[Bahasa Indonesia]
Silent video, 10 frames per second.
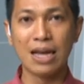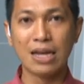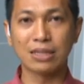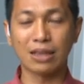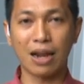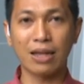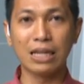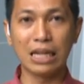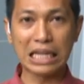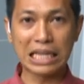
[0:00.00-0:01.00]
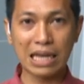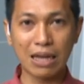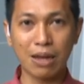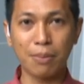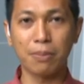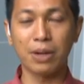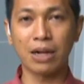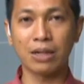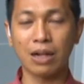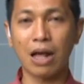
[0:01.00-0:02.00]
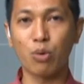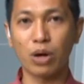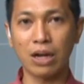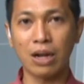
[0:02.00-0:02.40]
setelah setelah dirinya melakukan